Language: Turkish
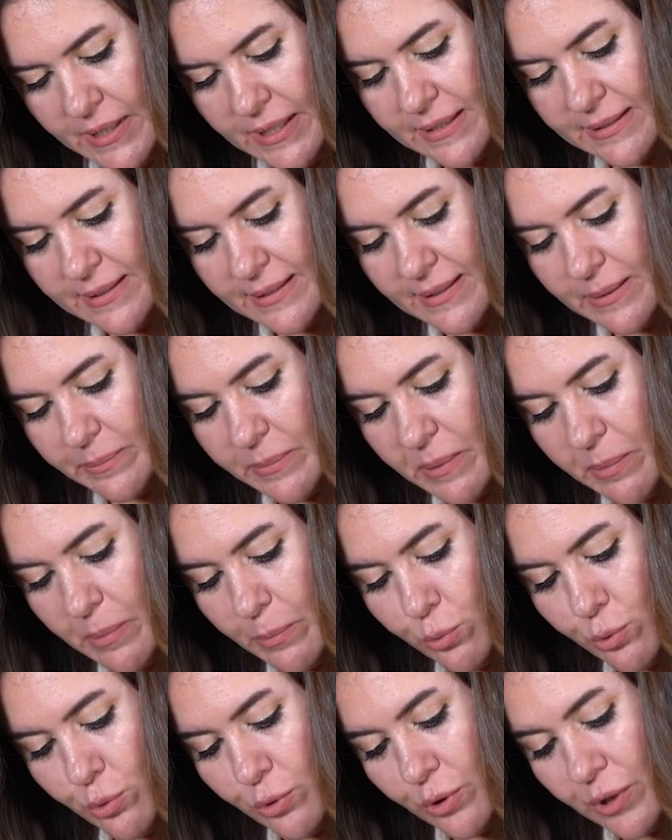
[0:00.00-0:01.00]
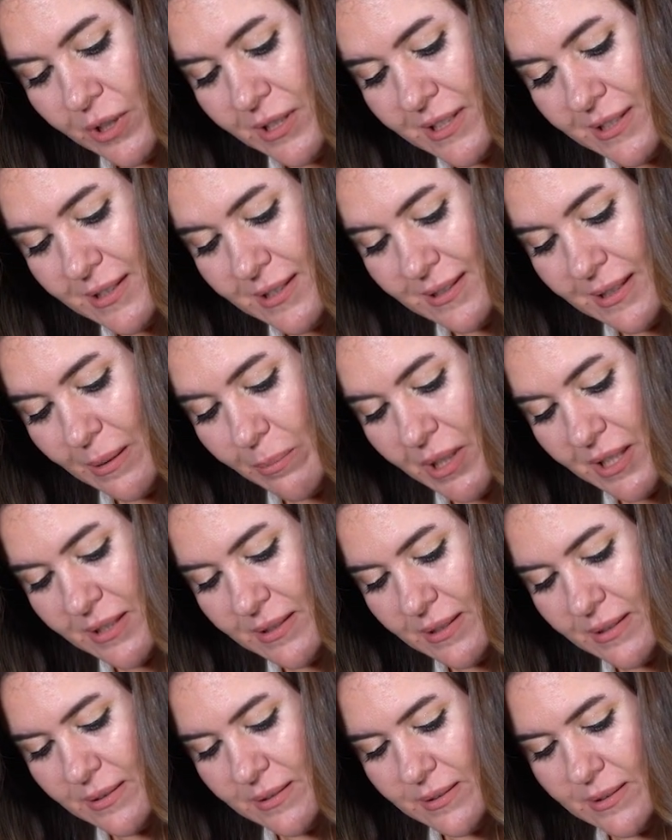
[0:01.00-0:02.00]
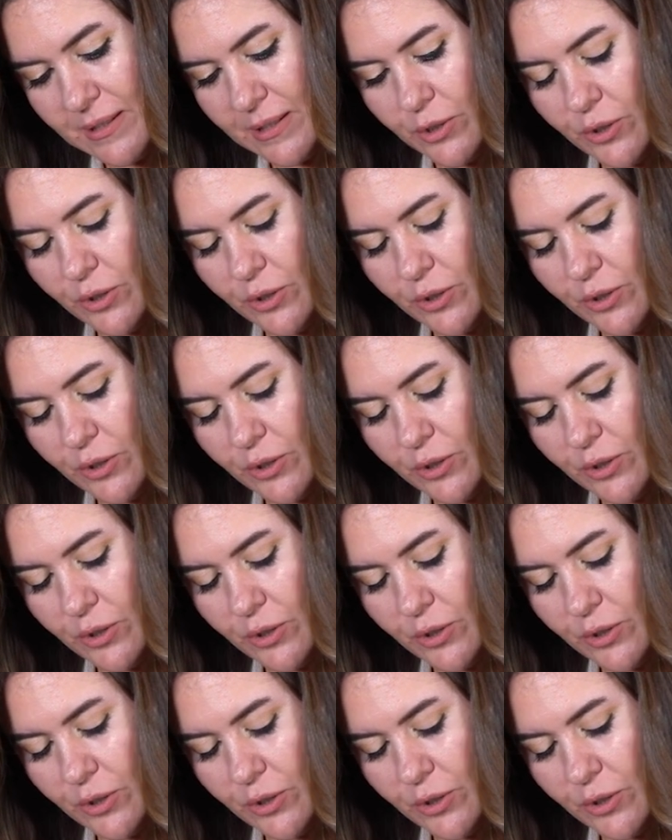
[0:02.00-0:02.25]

Yine dediğim gibi bu sizin damak tadınıza